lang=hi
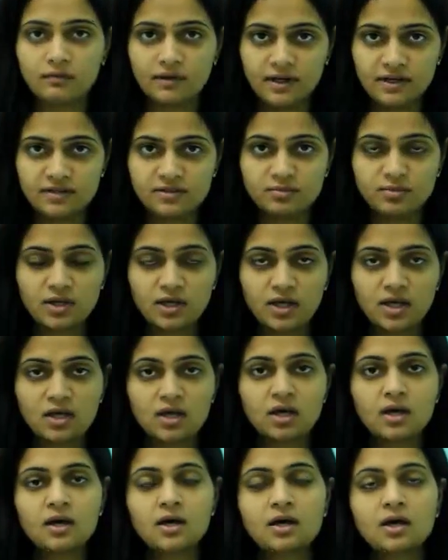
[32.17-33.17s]
वायरस भी है
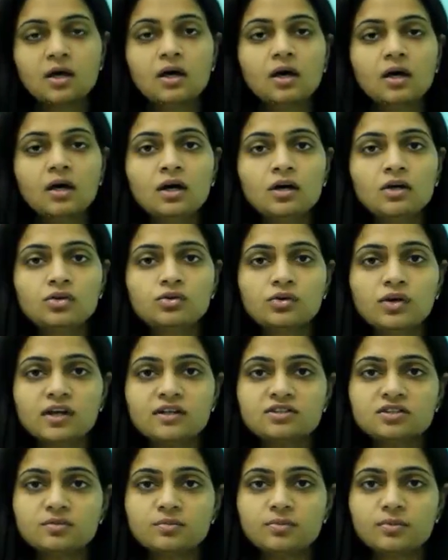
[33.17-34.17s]
तो
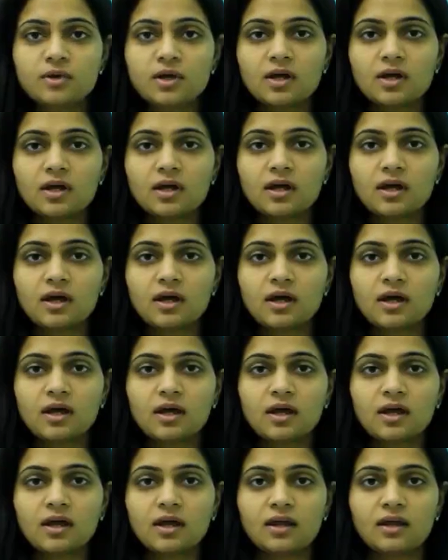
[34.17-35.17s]
ये
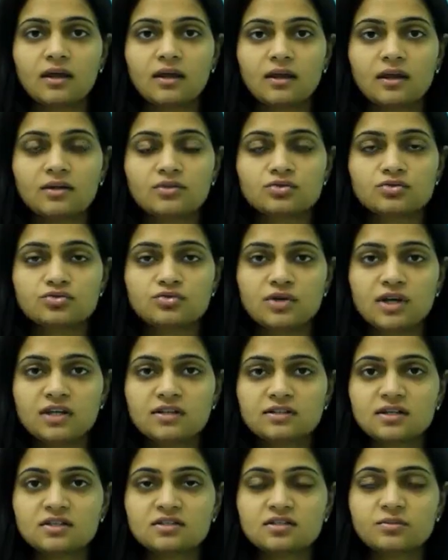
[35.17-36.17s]
जब ये जो
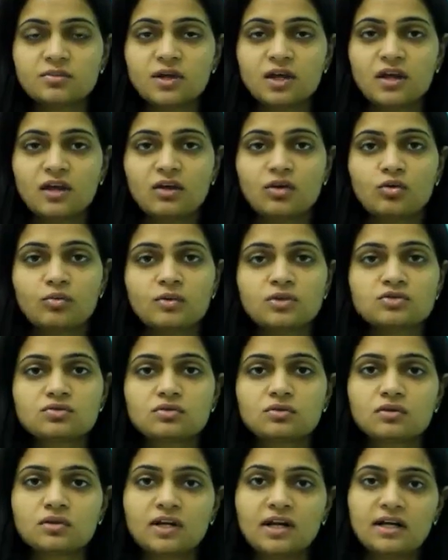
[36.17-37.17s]
स्ट्रेन्स हैं जब ये ह्यूमंस
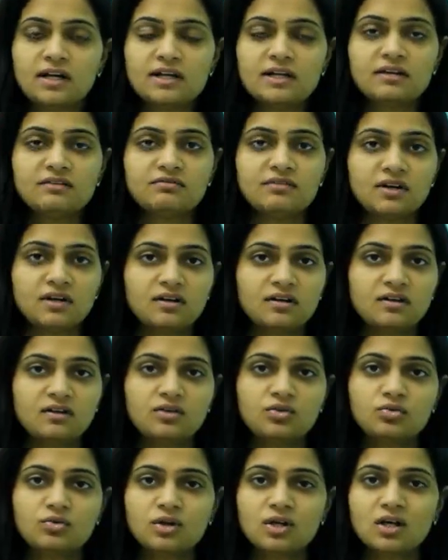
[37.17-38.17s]
को डायरेक्टली इन्फेक्ट
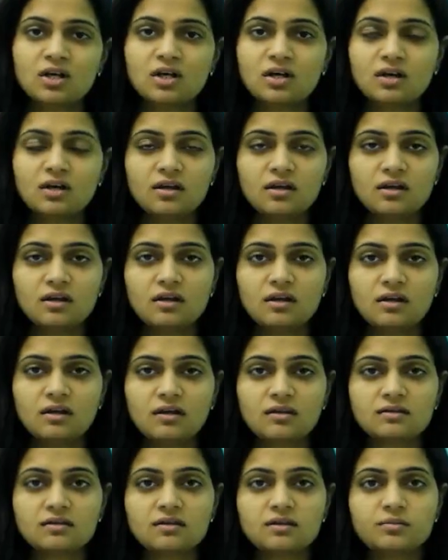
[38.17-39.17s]
करते हैं तो
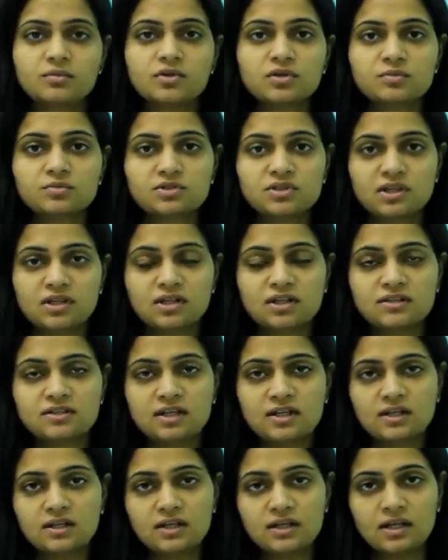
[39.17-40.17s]
इनका सिम्टम्स uh, इतने
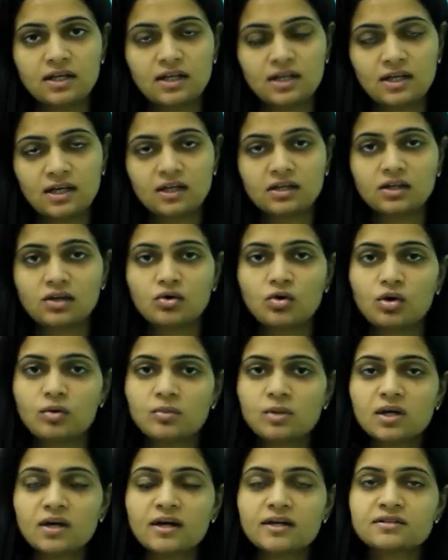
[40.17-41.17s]
ज़्यादा नहीं आते
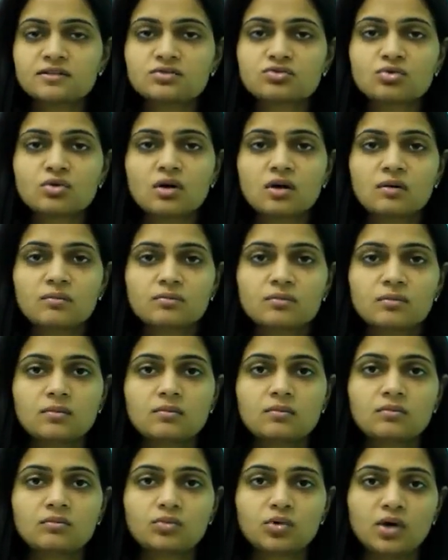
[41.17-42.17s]
नॉर्मल खांसी ज़ुकाम
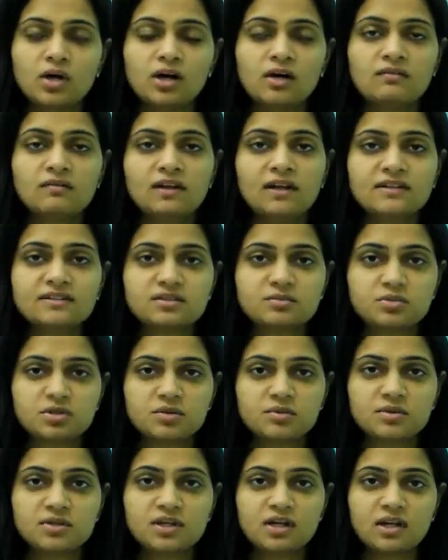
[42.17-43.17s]
बुखार वाले
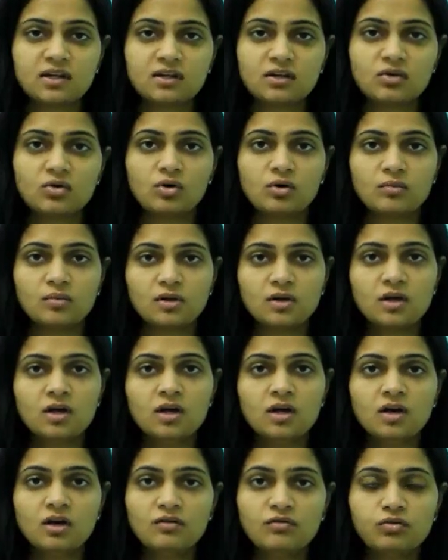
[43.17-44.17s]
सिम्टम्स ही रहते हैं नॉर्मल
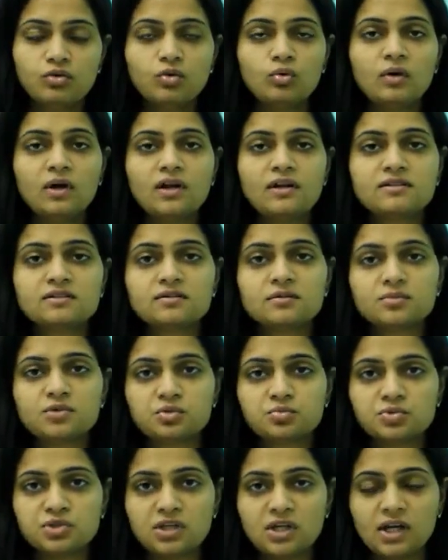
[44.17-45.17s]
फ्लू वाले
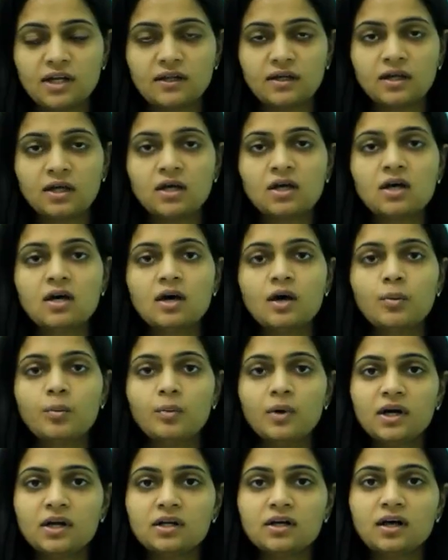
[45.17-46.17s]
सिम्टम्स ही रहते
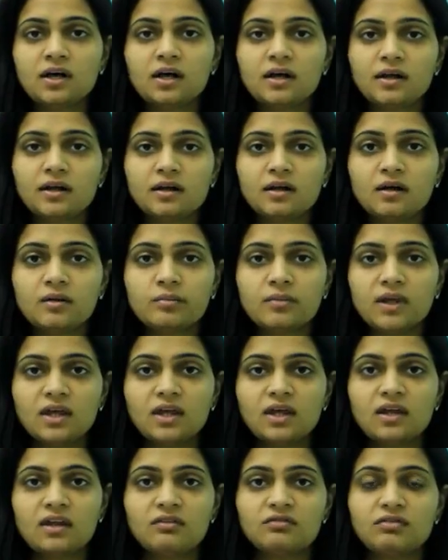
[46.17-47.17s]
हैं बट अगर हमें
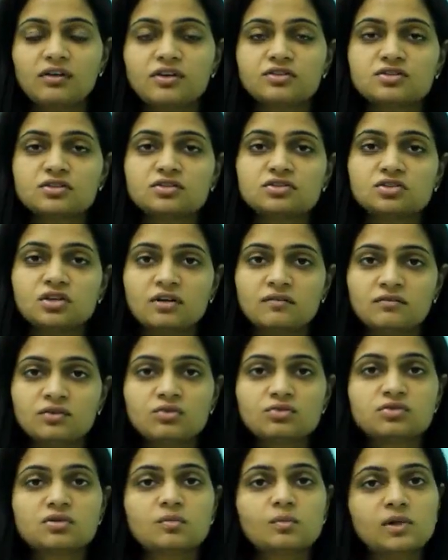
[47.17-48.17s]
ये इन्फेक्शन
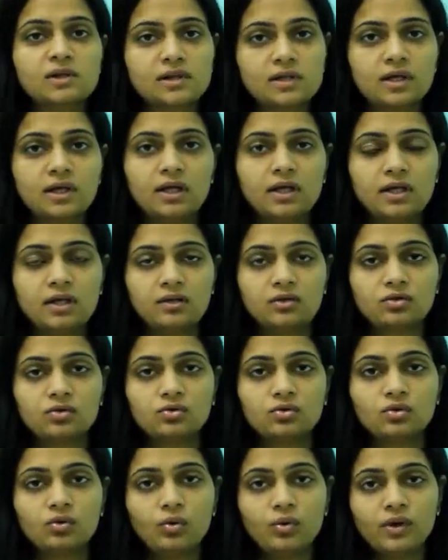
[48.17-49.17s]
जानवरों से मिलता है
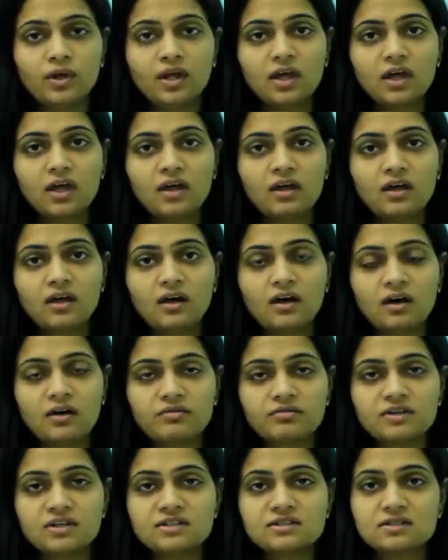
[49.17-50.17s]
तो ये
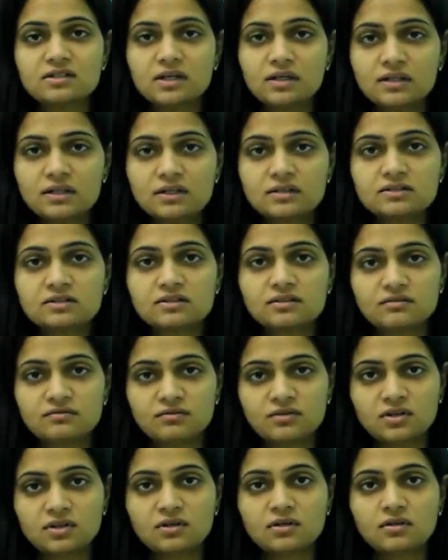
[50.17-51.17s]
काफ़ी ज़्यादा
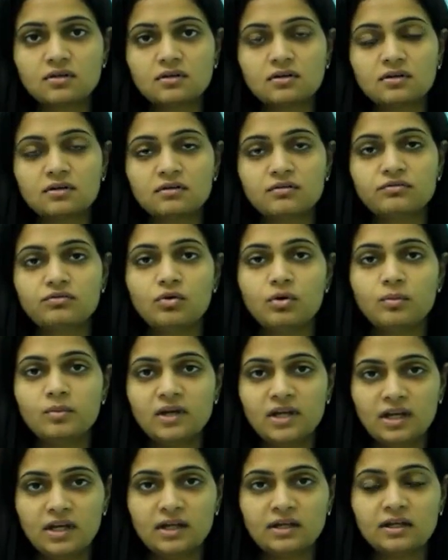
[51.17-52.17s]
सिवियर फॉर्म
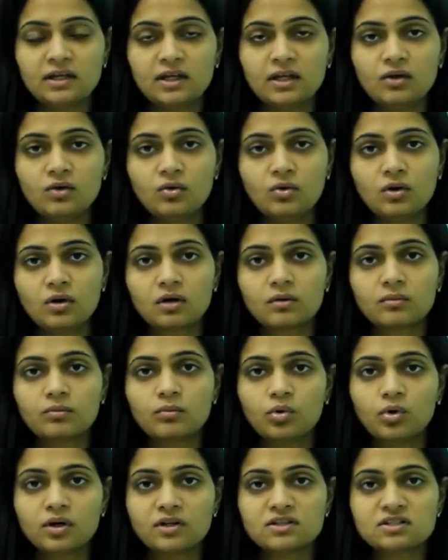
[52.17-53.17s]
ले लेता है और
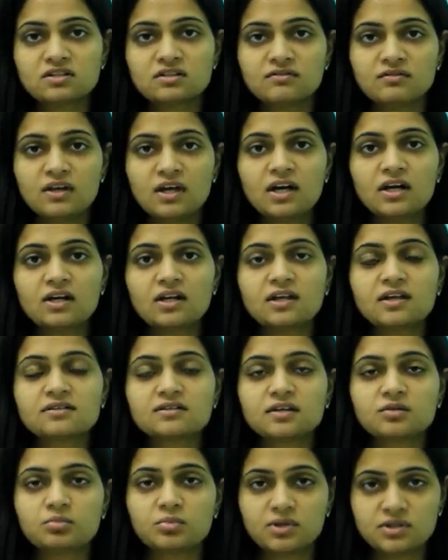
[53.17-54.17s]
बहुत सिवियरिटी के
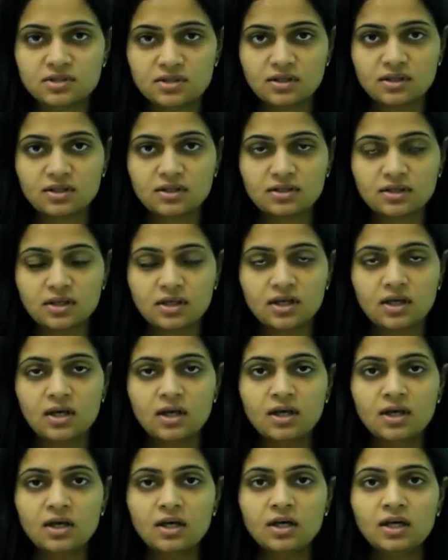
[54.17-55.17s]
साथ प्रेजेंट करते
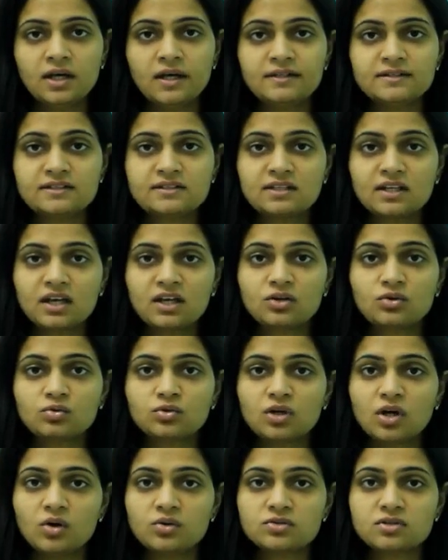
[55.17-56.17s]
हैं जैसे कि
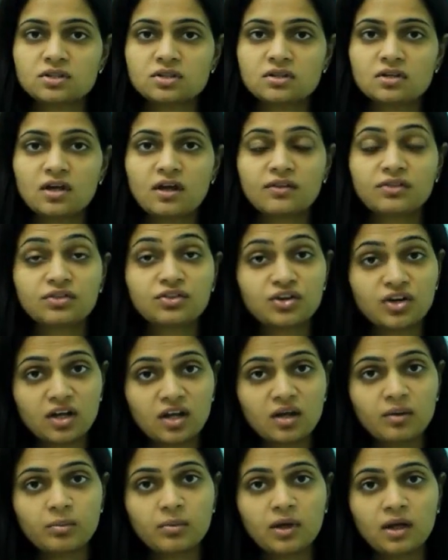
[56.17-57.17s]

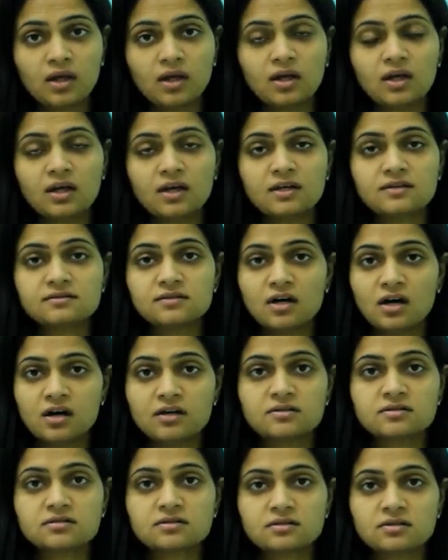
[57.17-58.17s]
2003 में सार्स